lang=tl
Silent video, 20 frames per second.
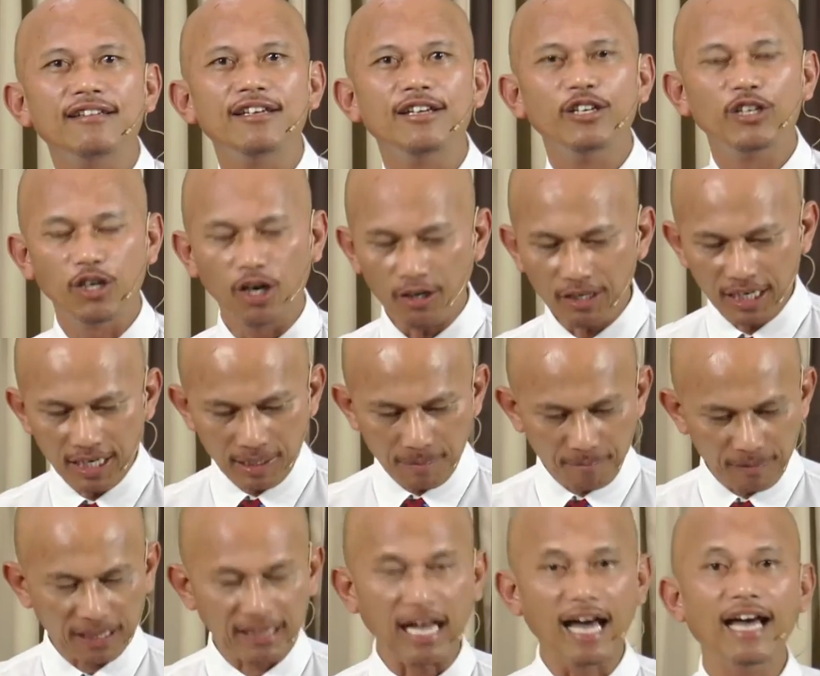No,
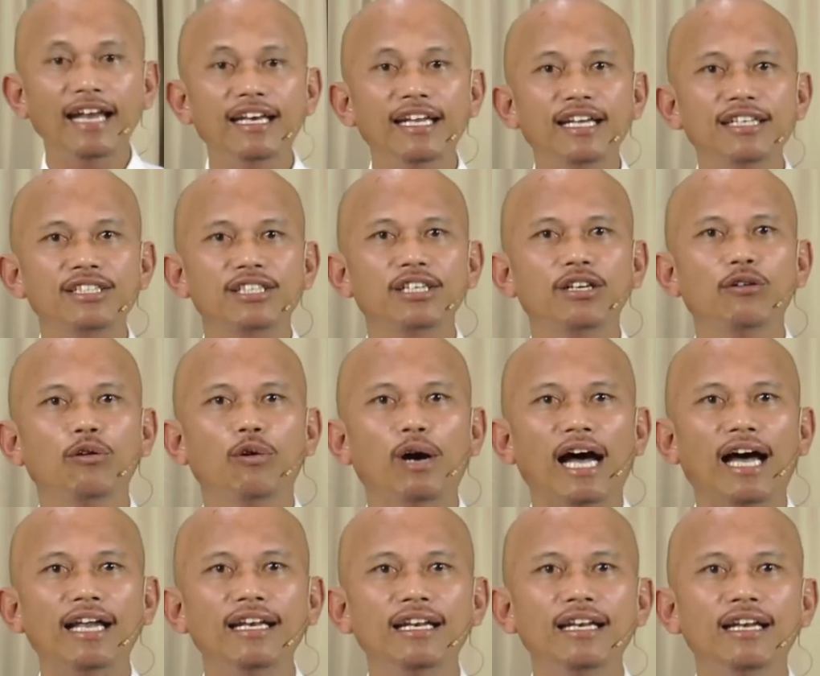inibitahan niya si
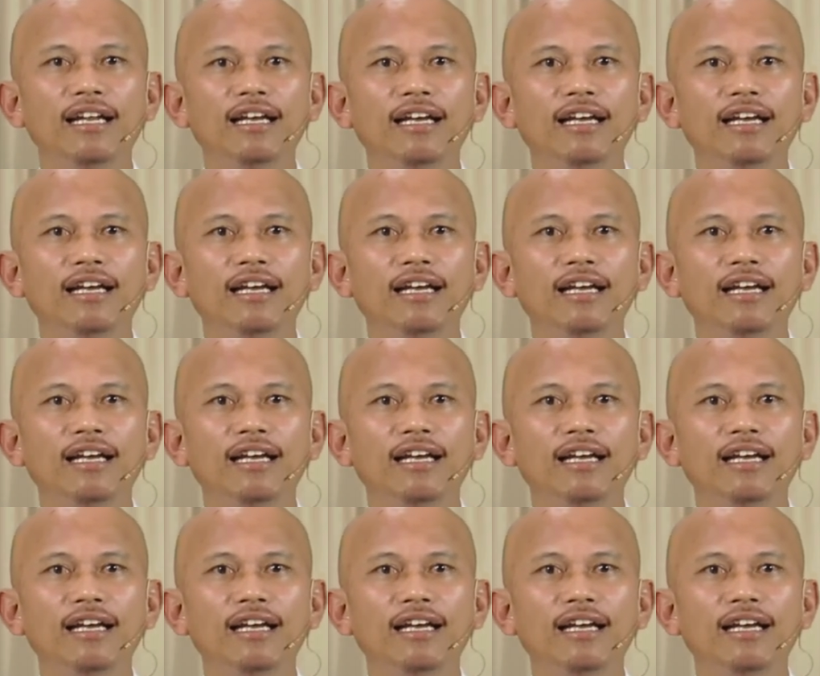Juan